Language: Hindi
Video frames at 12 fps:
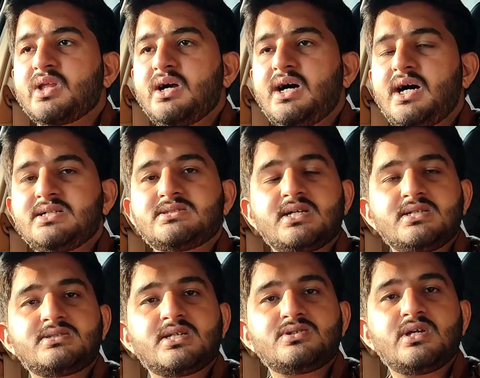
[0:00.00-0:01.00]
आहिस्ता
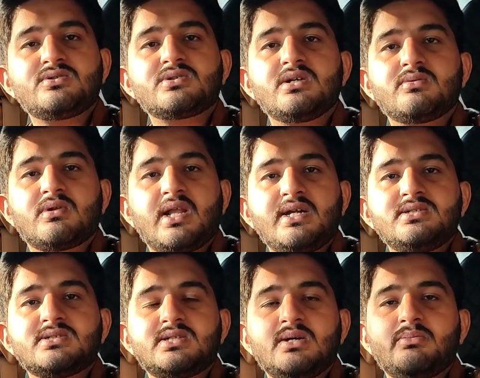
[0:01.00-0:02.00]
आहिस्ता जो है उसके
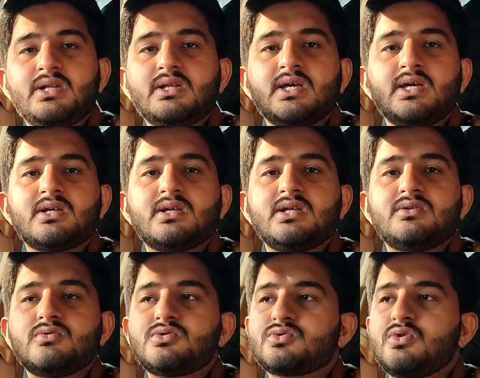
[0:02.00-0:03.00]
क्लाइंट्स इतने बन गए
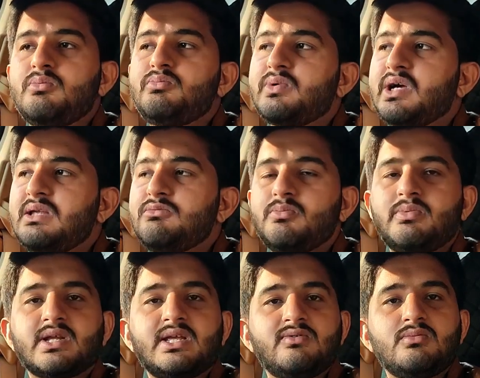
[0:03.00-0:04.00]
कि उसको अब करीम
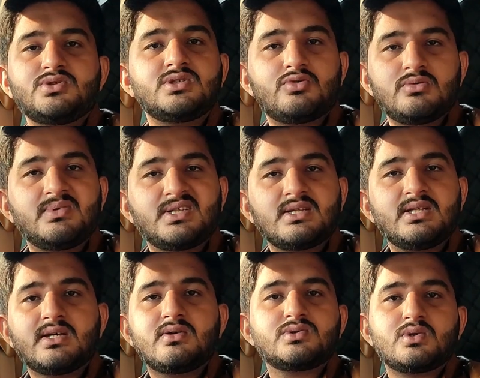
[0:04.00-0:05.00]
की वो मुझे खुद
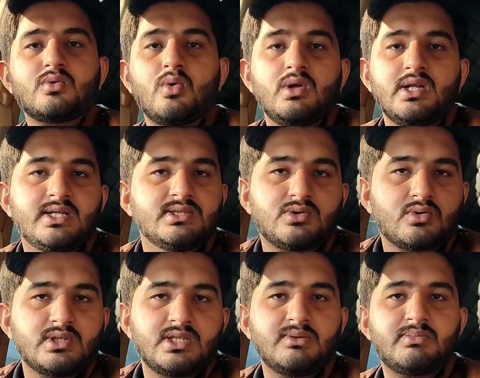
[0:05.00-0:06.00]
बताता है कि उसको खोलने की
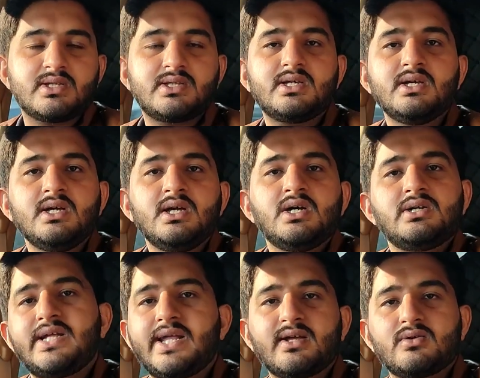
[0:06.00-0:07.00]
ज़रूरत ही नहीं पड़ती
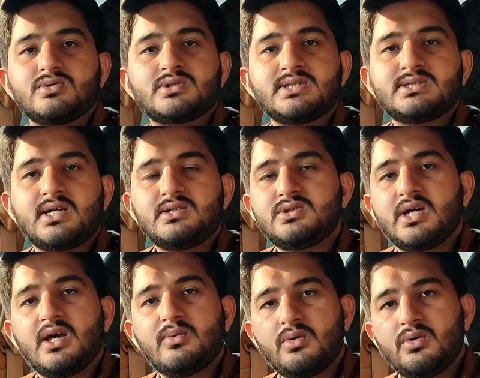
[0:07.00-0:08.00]
डायरेक्ट उसके साथ
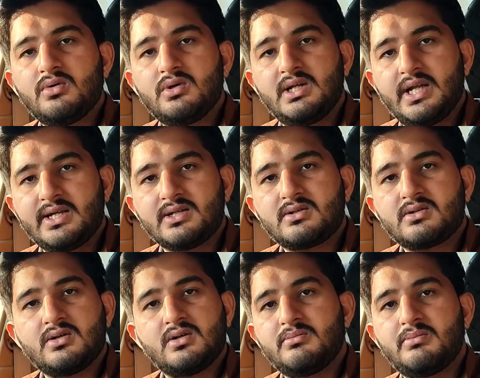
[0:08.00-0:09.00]
जो है वो
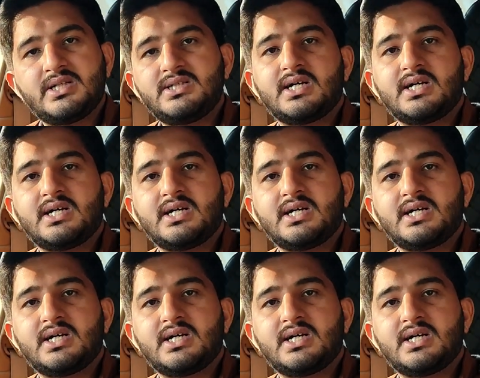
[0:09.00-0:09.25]
लिंक बन